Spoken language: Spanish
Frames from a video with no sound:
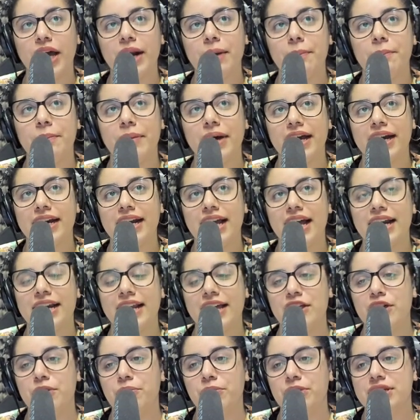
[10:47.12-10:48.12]
barra
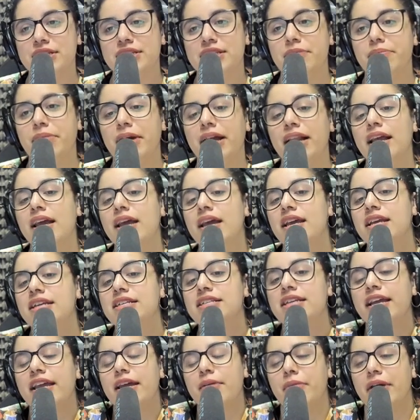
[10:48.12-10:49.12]
Radio Municipal. Y
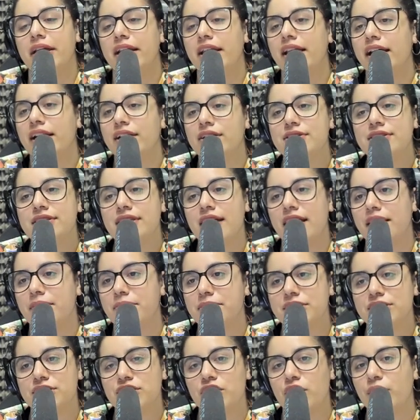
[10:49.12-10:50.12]
ya que María Rosa
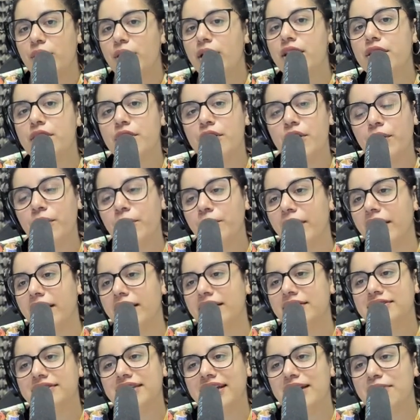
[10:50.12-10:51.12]
mencionó el
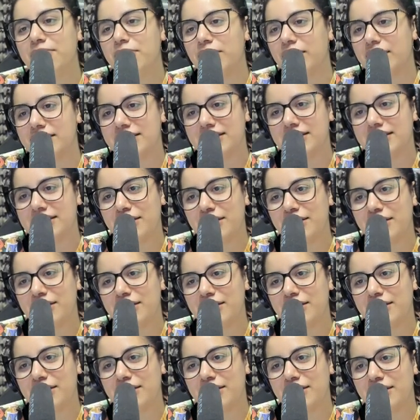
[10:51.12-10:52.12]
NOVA, tenemos que seguir
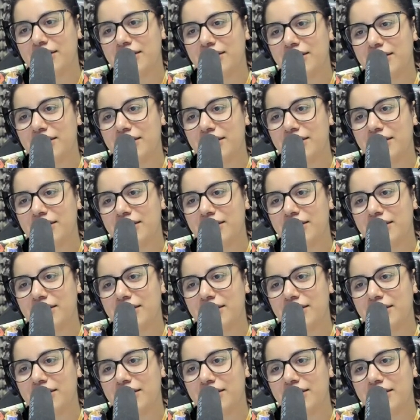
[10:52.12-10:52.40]
escuchando al NOVA,